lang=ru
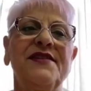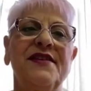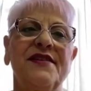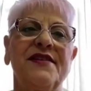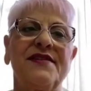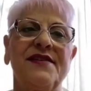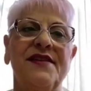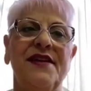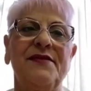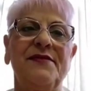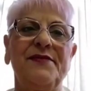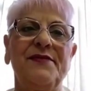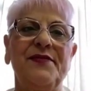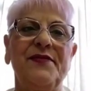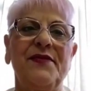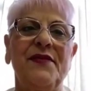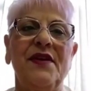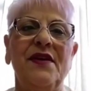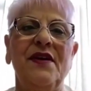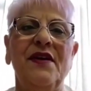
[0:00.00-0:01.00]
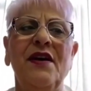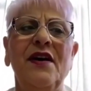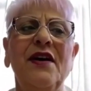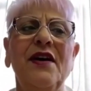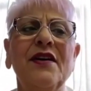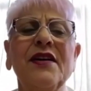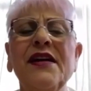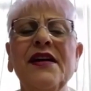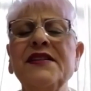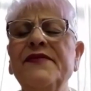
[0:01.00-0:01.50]
сердца.
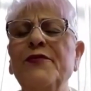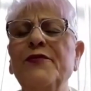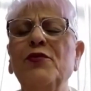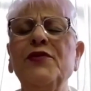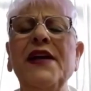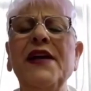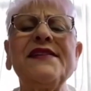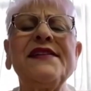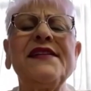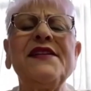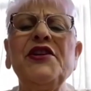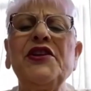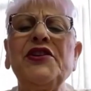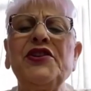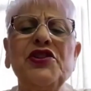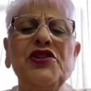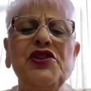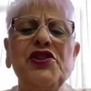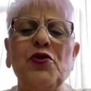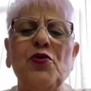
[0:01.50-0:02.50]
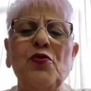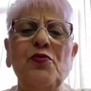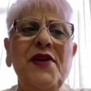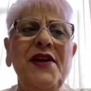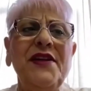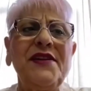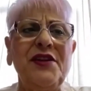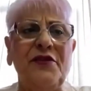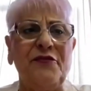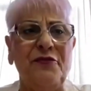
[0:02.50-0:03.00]
Разве у нас нет
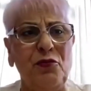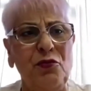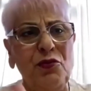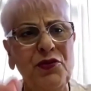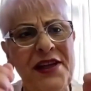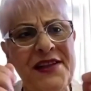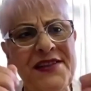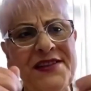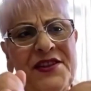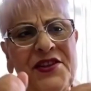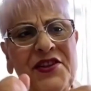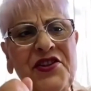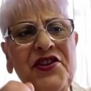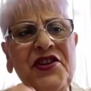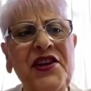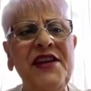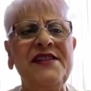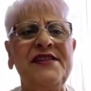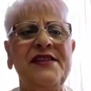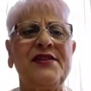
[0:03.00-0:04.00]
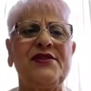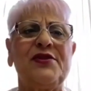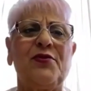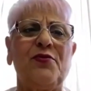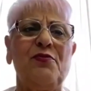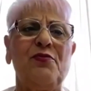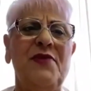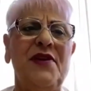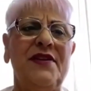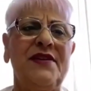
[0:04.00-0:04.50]
инструментов? У нас есть
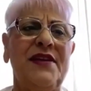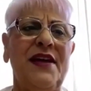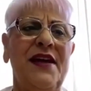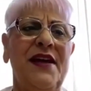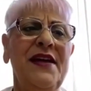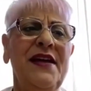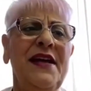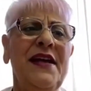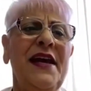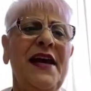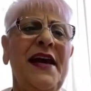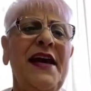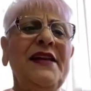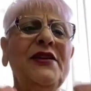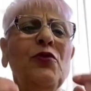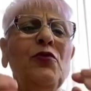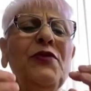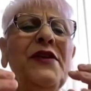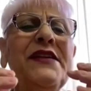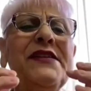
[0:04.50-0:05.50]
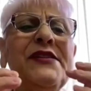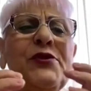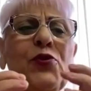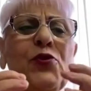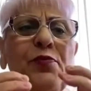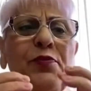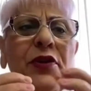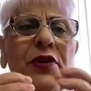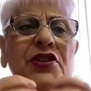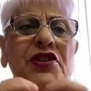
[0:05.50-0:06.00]
инструменты. Это у нас
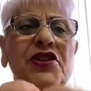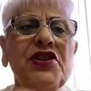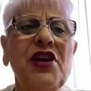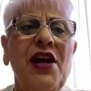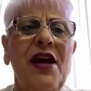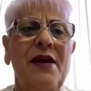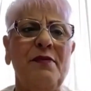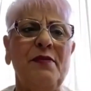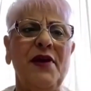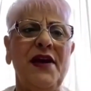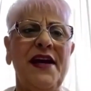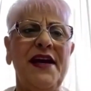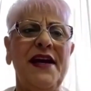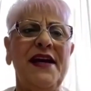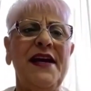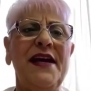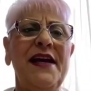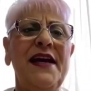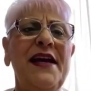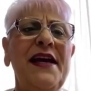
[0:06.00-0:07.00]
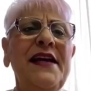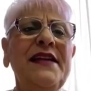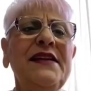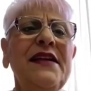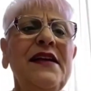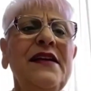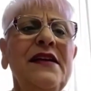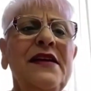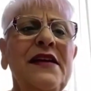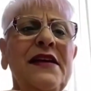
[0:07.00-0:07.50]
субержам.
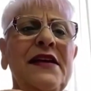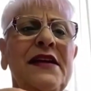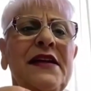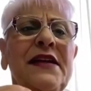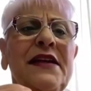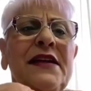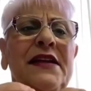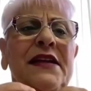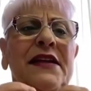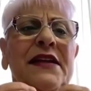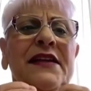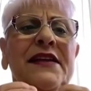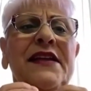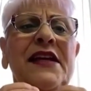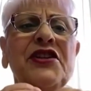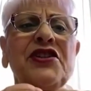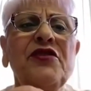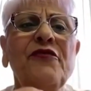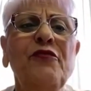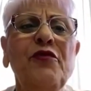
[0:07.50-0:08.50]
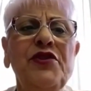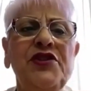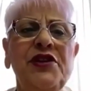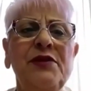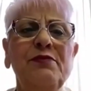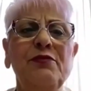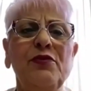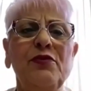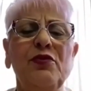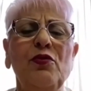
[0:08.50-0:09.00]
Это наши
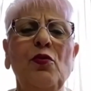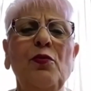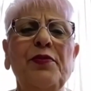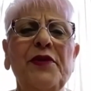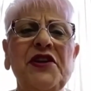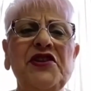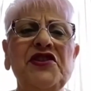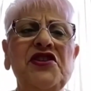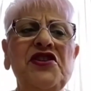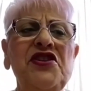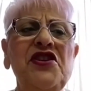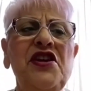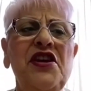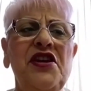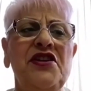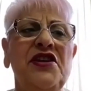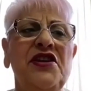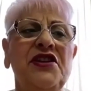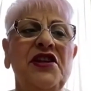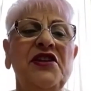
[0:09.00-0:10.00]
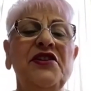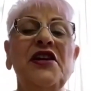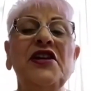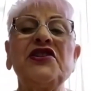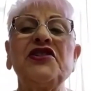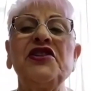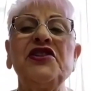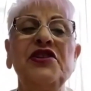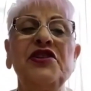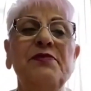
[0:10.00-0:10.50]
восемь упражнений, это
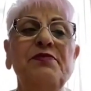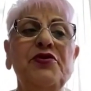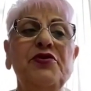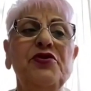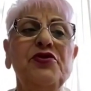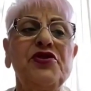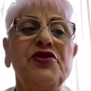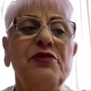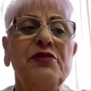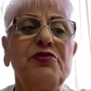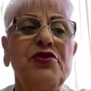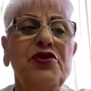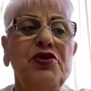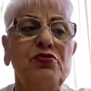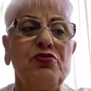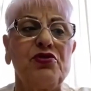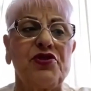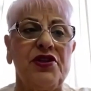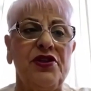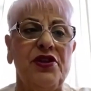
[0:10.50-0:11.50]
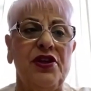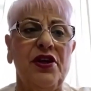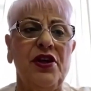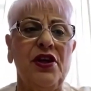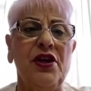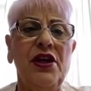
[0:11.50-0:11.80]
наши жемчужины.